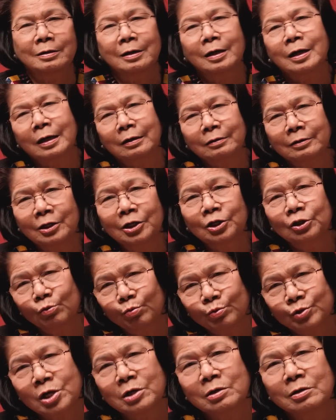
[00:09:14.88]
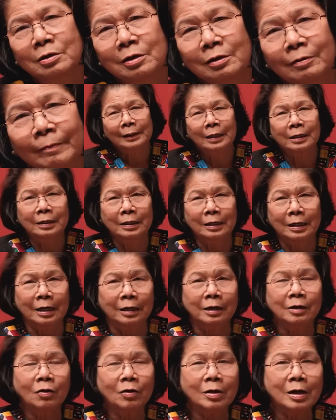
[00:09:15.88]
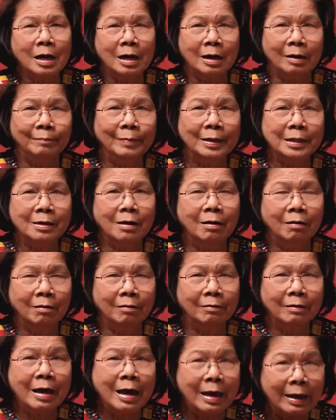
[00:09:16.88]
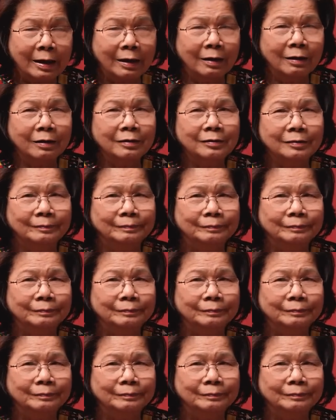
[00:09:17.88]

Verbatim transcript: những anh kiến trúc sư thì ảnh nói là bây giờ đèn á